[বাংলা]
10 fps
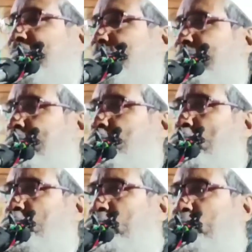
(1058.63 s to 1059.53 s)
আর আসমানের
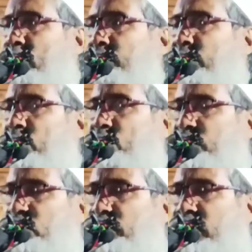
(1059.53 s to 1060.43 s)
দরজা খুলে
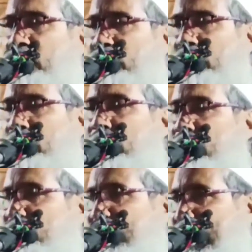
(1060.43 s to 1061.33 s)
বৃহস্পতিবারের দিন
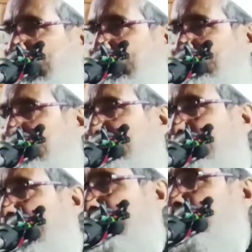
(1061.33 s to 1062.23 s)
সারাটা দিনের